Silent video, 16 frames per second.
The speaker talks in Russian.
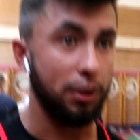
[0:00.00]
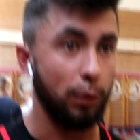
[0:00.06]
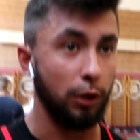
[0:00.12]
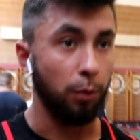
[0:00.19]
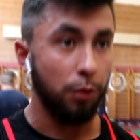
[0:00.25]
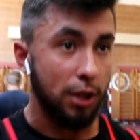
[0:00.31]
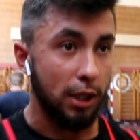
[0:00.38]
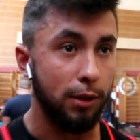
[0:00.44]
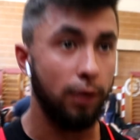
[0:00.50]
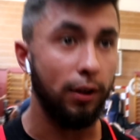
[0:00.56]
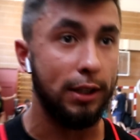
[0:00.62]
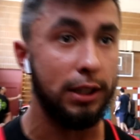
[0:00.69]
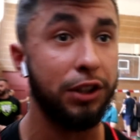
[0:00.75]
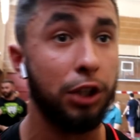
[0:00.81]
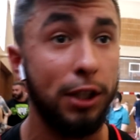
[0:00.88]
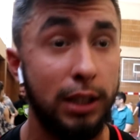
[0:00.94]
поэтому сейчас
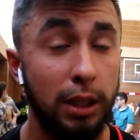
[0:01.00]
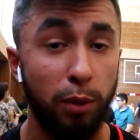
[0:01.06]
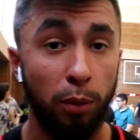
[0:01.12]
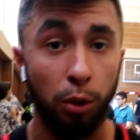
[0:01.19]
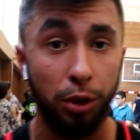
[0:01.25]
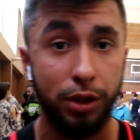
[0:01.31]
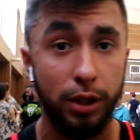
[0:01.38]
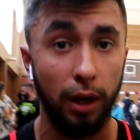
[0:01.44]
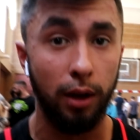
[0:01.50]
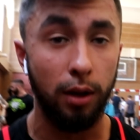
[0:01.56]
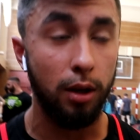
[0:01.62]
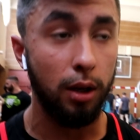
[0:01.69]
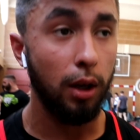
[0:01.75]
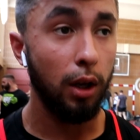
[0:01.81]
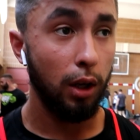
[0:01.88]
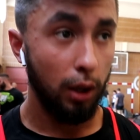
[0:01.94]
230 на помосте.
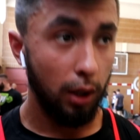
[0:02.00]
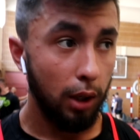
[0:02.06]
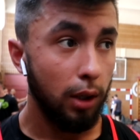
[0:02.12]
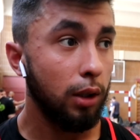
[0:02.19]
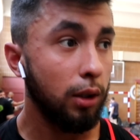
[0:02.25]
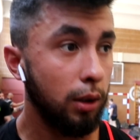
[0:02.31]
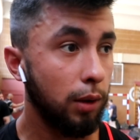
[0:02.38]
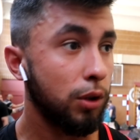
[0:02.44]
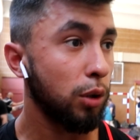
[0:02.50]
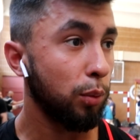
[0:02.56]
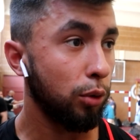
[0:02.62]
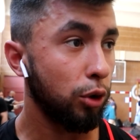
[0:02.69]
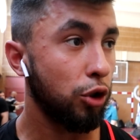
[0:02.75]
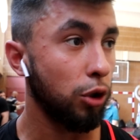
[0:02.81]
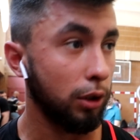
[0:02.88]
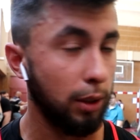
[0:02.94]
И все
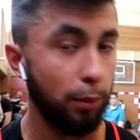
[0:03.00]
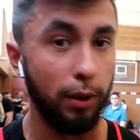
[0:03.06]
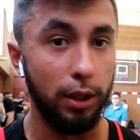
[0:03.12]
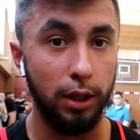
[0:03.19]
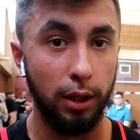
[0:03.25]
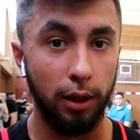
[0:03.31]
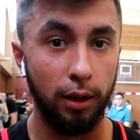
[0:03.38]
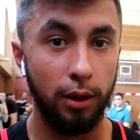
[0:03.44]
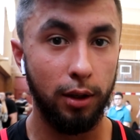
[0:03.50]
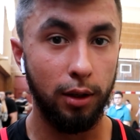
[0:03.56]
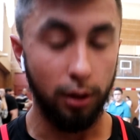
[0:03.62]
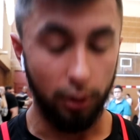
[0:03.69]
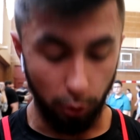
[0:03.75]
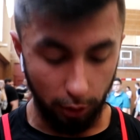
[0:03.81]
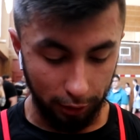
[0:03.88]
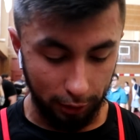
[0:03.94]
будет четко, по идее. Руки